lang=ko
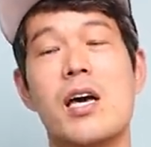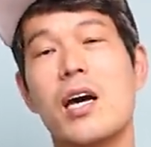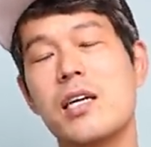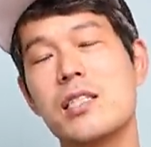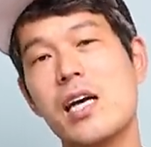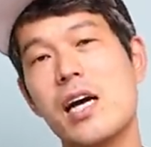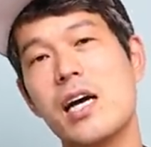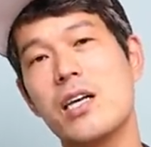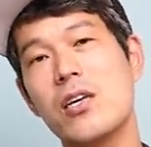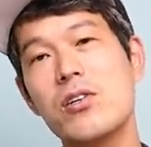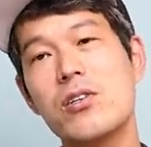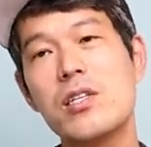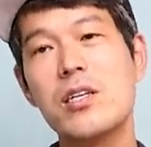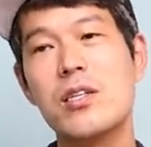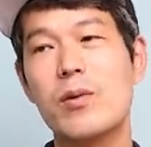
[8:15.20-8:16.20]
그러니까 제가
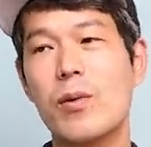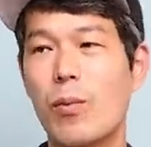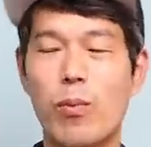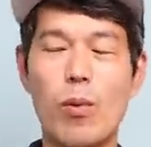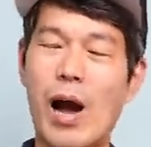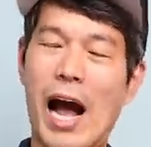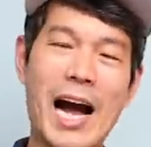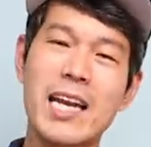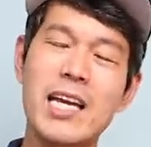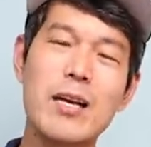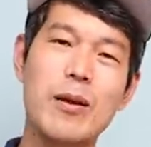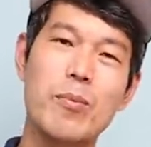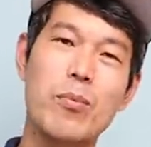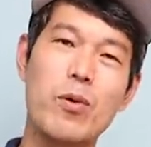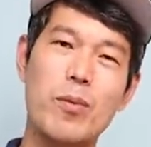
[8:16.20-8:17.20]
이거는 뭐
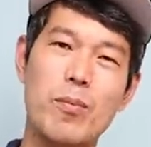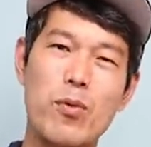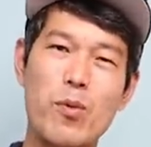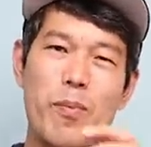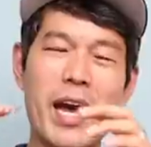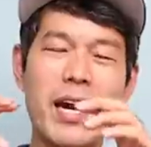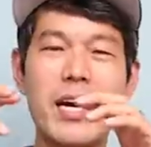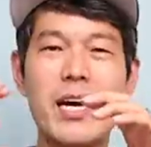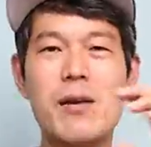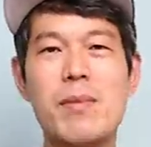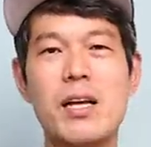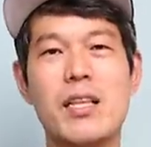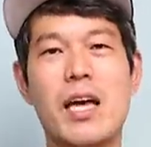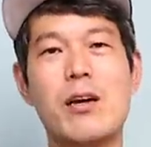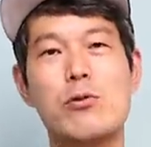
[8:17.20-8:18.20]
아니 뭐뭐 뭐
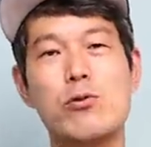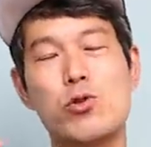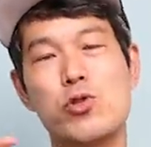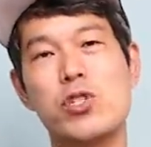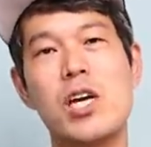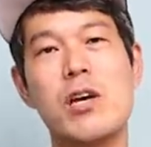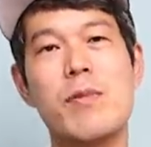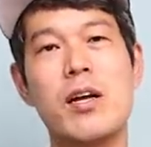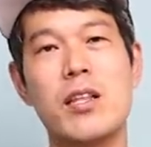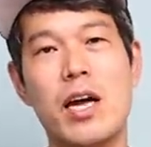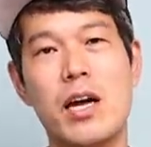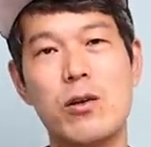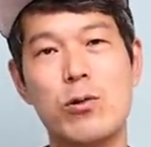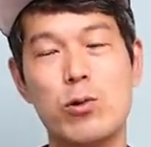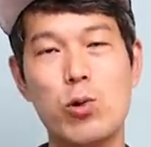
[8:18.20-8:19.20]
맥락만 다르고 주제만
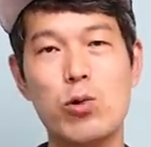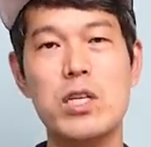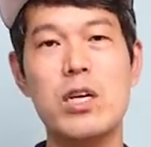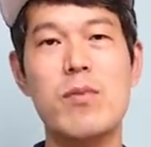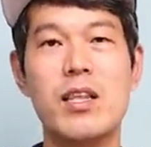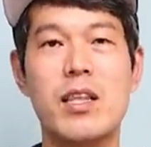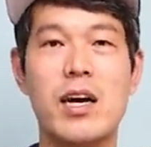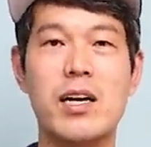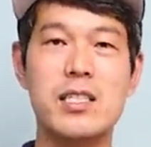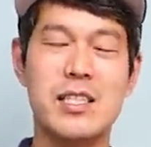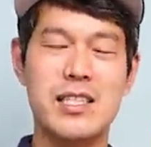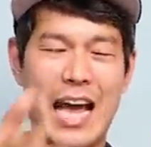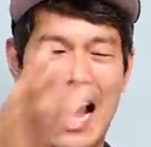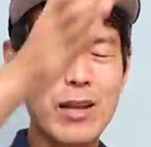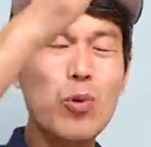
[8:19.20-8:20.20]
다르고 소재만
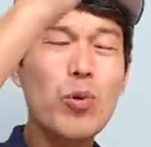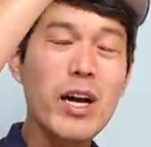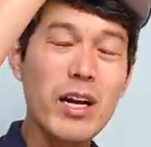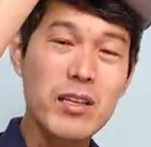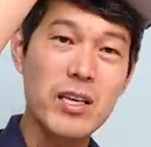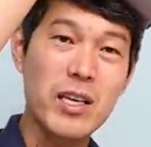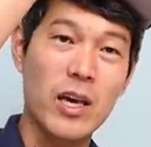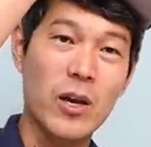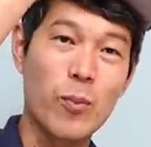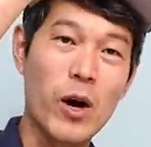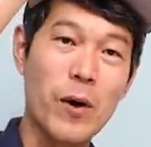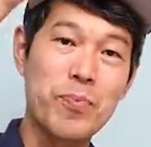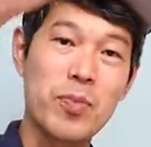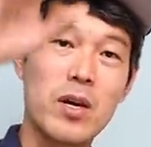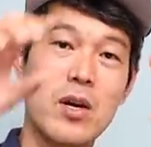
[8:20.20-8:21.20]
다르지 다 똑같은 얘기
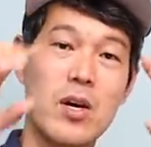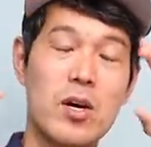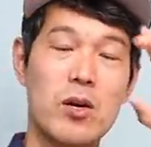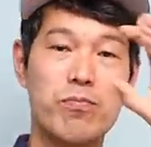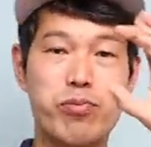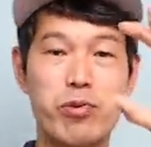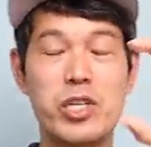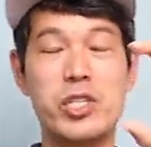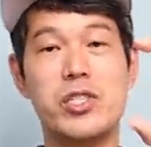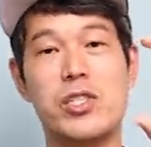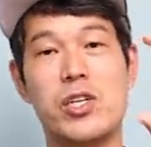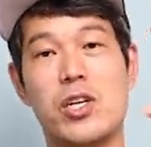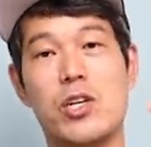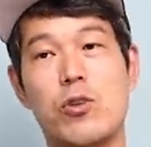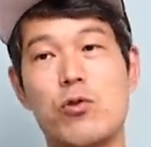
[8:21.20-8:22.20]
뭐
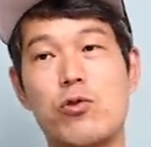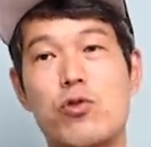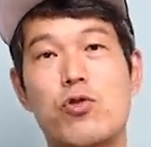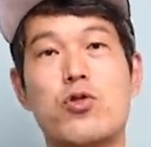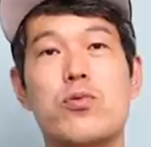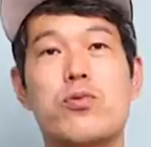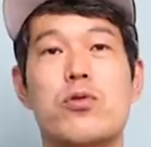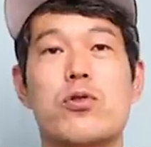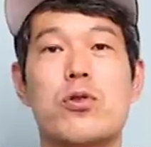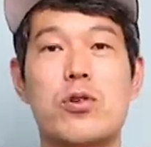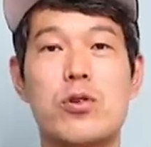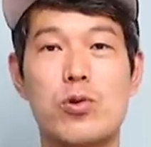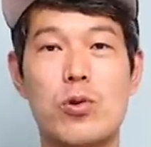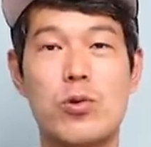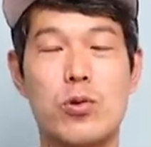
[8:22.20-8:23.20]
VC, 유튜브,
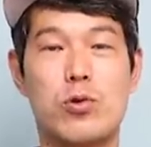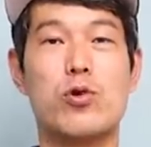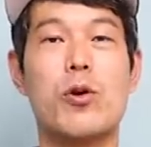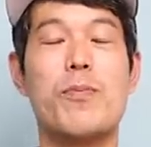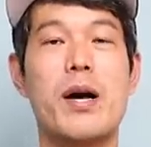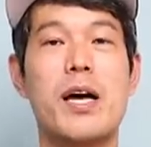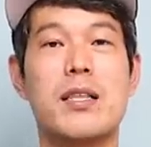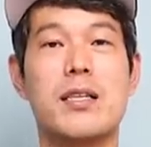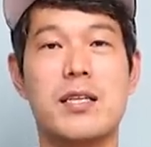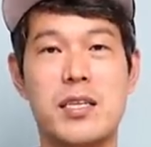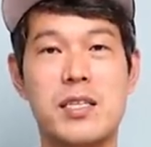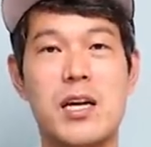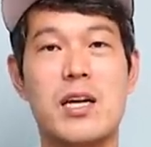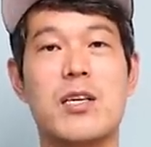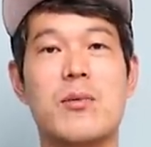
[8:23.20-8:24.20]
출판
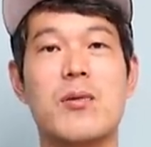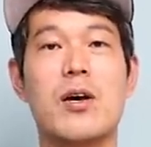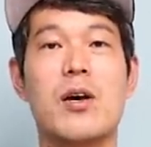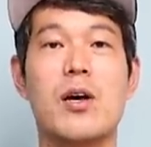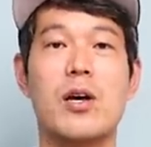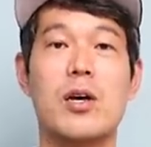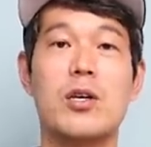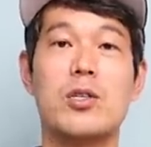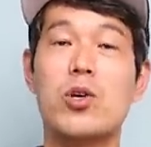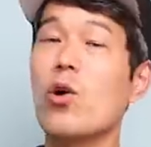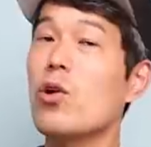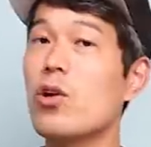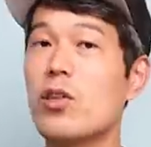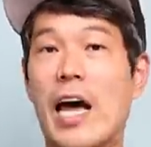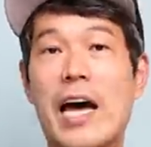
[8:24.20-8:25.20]
이사님
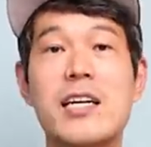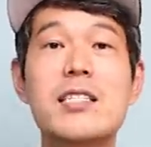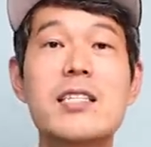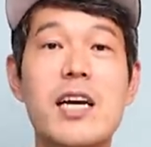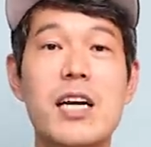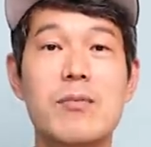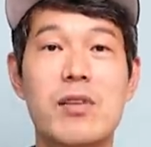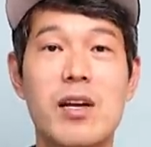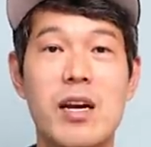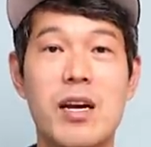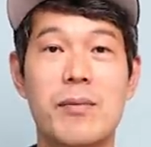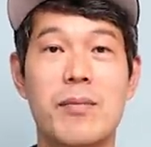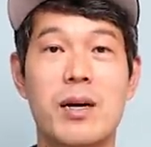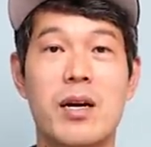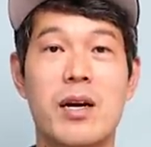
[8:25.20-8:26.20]
전혀 다른
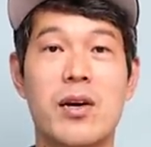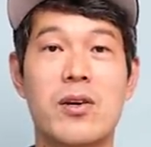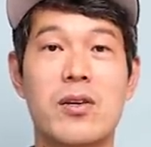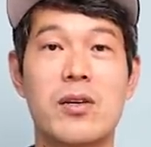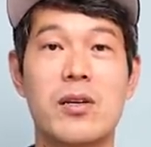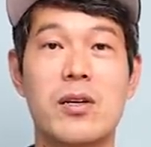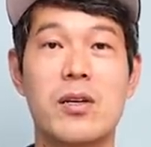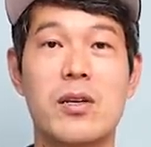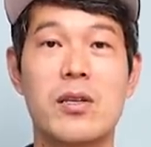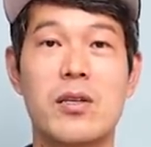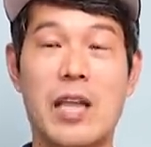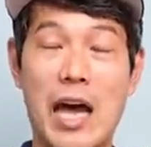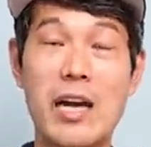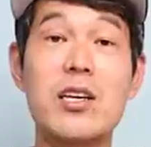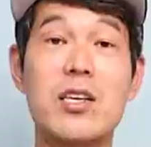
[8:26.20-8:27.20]
사람들이란 말이에요.
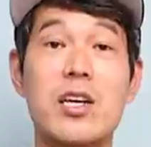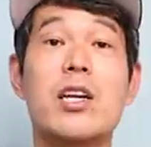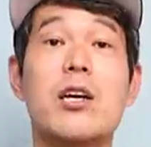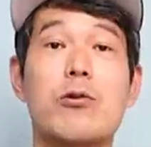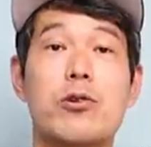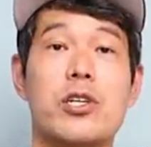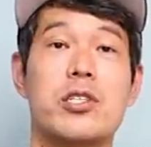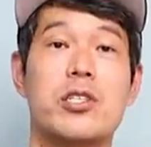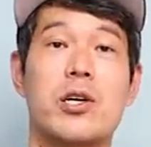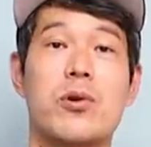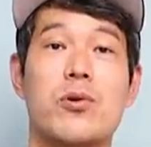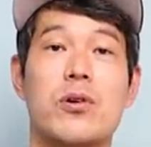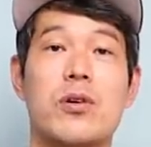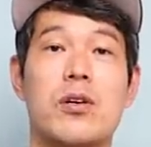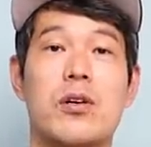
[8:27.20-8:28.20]
다른 일이고
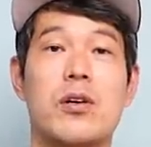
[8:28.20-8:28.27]
실제로.